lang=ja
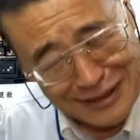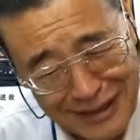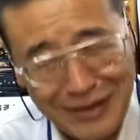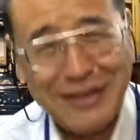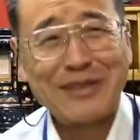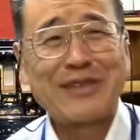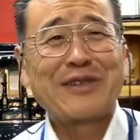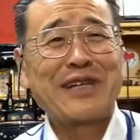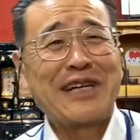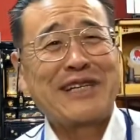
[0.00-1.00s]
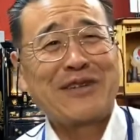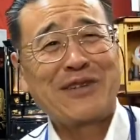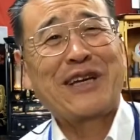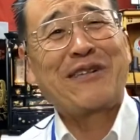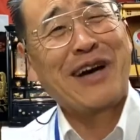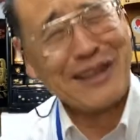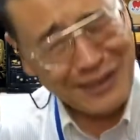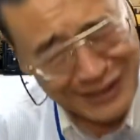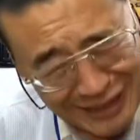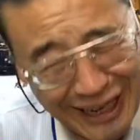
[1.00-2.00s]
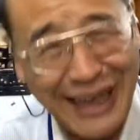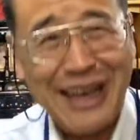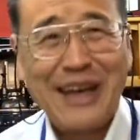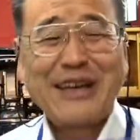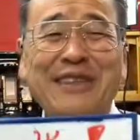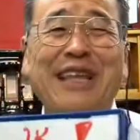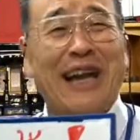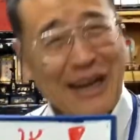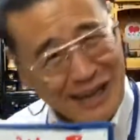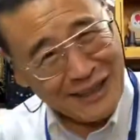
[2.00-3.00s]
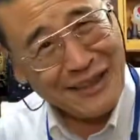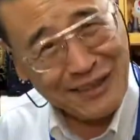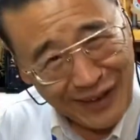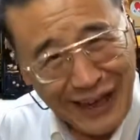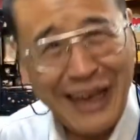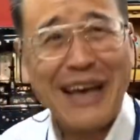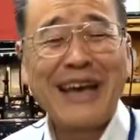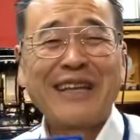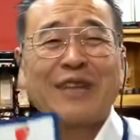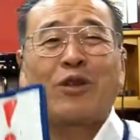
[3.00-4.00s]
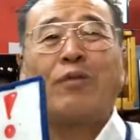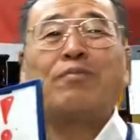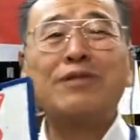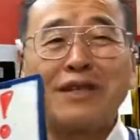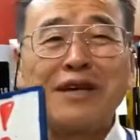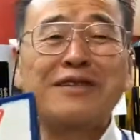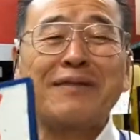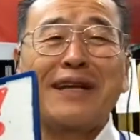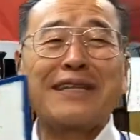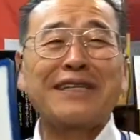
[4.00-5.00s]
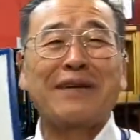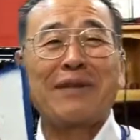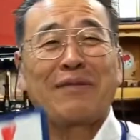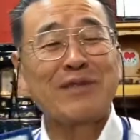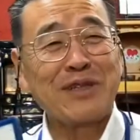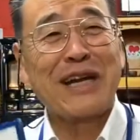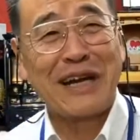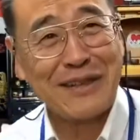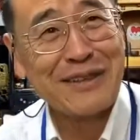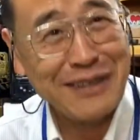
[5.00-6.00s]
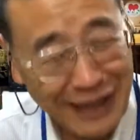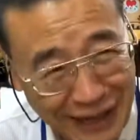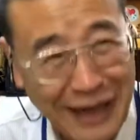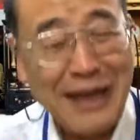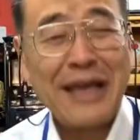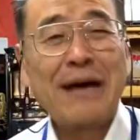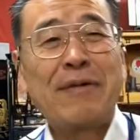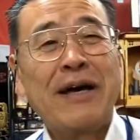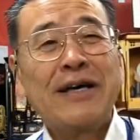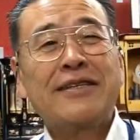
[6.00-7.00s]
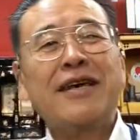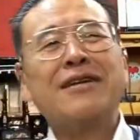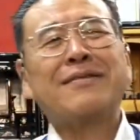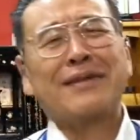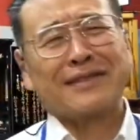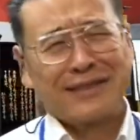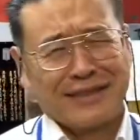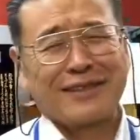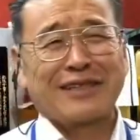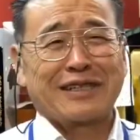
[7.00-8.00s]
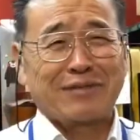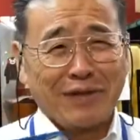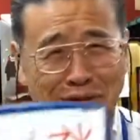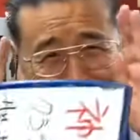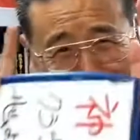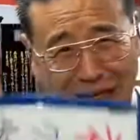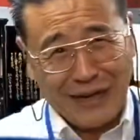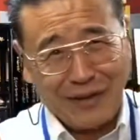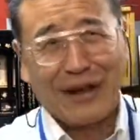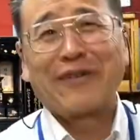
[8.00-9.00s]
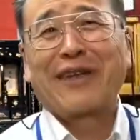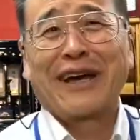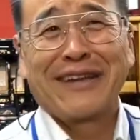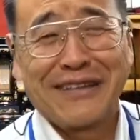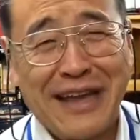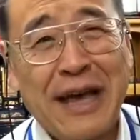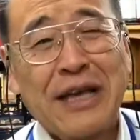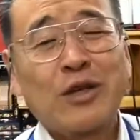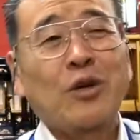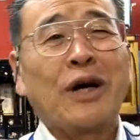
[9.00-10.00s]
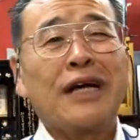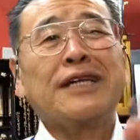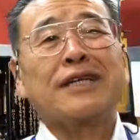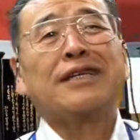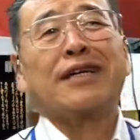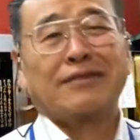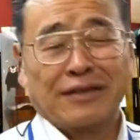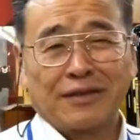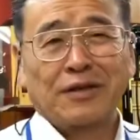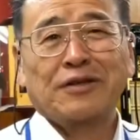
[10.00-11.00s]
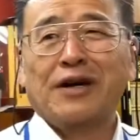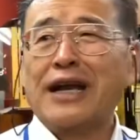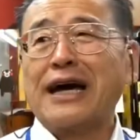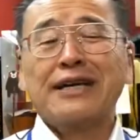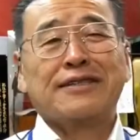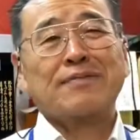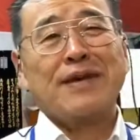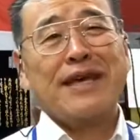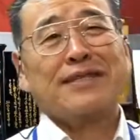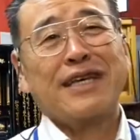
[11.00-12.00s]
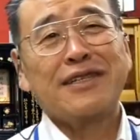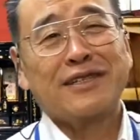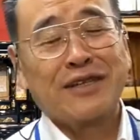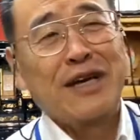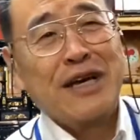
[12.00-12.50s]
ね、私も自動車会社で乗ったけ分かったですね。なられんですね。で、トップセールスマンになってたらまた部長になられてですね。やっぱ、セールスマンずっとしてて自分の腰がかかるようになろうだけですね。人の管理ができなくなるんですよ。よくあら、名選手、